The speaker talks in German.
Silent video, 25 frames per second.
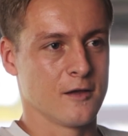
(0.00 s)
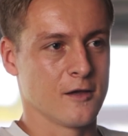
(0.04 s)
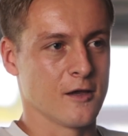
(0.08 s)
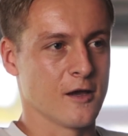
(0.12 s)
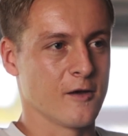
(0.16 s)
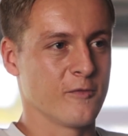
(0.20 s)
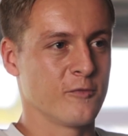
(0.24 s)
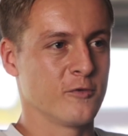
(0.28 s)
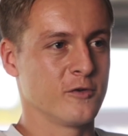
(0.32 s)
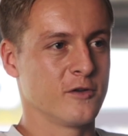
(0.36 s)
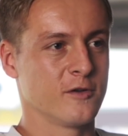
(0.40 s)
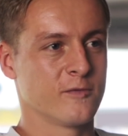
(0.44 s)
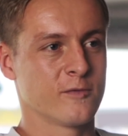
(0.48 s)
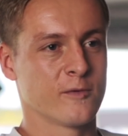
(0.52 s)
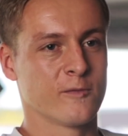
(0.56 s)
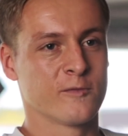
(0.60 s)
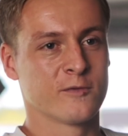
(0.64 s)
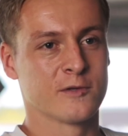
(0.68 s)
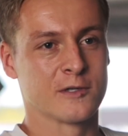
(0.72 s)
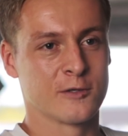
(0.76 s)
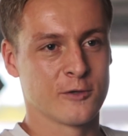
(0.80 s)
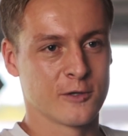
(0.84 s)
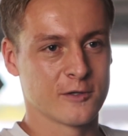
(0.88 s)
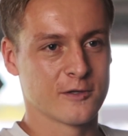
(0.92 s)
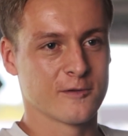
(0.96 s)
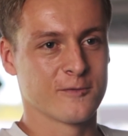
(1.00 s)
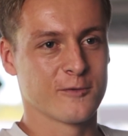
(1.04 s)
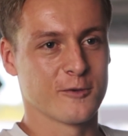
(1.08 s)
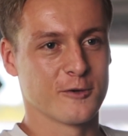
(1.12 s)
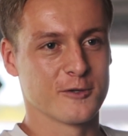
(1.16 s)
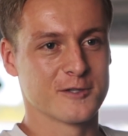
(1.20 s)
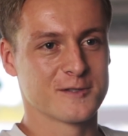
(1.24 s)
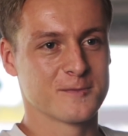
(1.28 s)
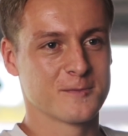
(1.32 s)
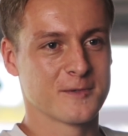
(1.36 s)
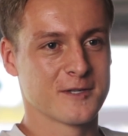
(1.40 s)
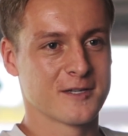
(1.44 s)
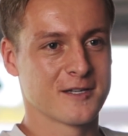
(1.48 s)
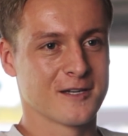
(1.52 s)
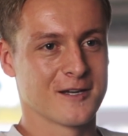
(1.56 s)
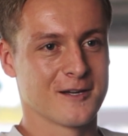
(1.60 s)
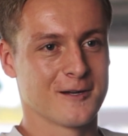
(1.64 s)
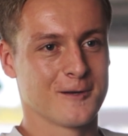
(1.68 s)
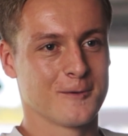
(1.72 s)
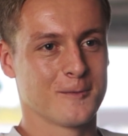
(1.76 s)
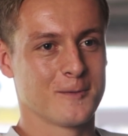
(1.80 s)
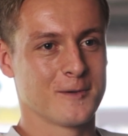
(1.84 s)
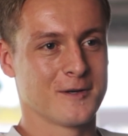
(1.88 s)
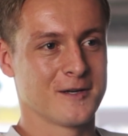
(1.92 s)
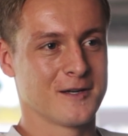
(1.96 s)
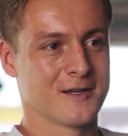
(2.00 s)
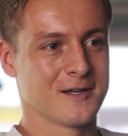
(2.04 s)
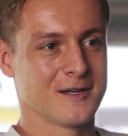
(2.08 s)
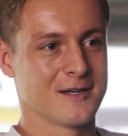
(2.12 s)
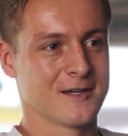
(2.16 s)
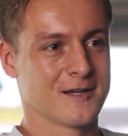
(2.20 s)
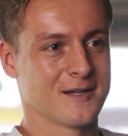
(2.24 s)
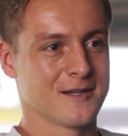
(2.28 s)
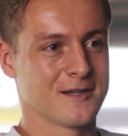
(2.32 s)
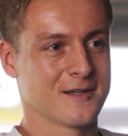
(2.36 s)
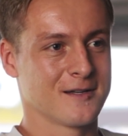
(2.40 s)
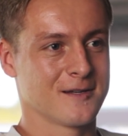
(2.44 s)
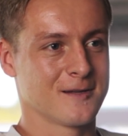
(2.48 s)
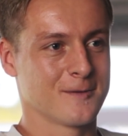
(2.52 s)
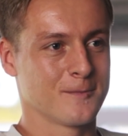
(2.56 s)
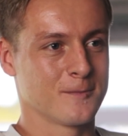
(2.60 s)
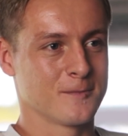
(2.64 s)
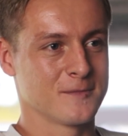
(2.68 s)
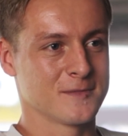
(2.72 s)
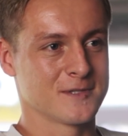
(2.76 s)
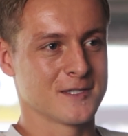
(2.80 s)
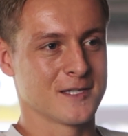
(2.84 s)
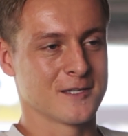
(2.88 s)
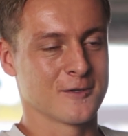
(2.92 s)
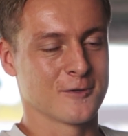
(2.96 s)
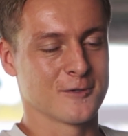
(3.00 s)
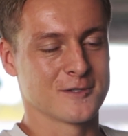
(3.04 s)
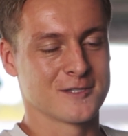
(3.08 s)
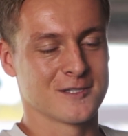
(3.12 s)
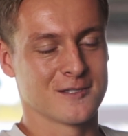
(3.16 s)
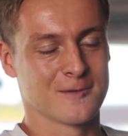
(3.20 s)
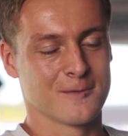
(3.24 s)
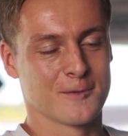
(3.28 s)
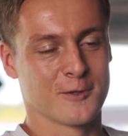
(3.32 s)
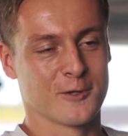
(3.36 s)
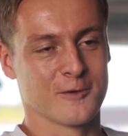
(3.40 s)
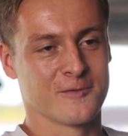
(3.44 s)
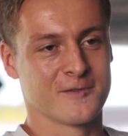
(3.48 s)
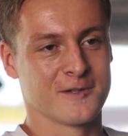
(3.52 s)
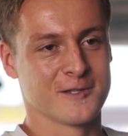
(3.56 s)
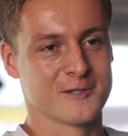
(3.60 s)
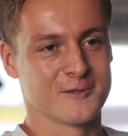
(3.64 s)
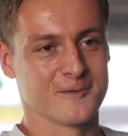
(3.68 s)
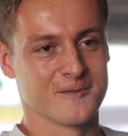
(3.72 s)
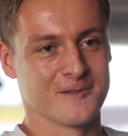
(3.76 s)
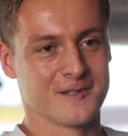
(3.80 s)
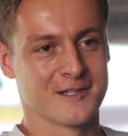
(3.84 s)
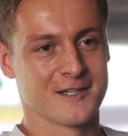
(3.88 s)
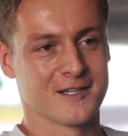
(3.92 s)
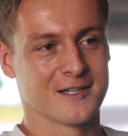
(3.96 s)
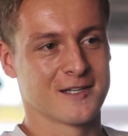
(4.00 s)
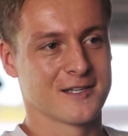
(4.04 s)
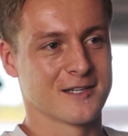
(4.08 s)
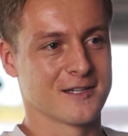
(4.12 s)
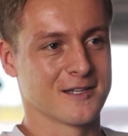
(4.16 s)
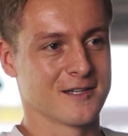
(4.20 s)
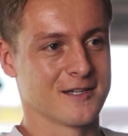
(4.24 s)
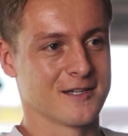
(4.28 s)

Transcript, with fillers: Ja, für die 500 Leute freut es mich, aber ähm, ist ja trotzdem immer noch viel zu wenig.